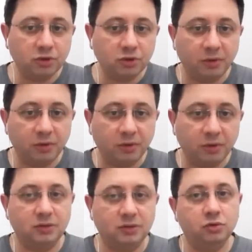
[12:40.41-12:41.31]

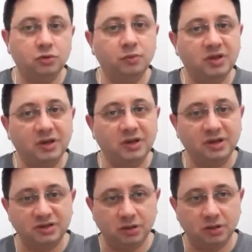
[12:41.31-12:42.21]
mutabakat hükümetini
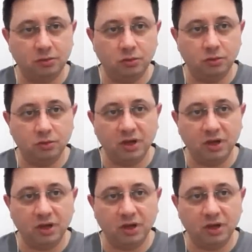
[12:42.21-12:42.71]
destekliyor.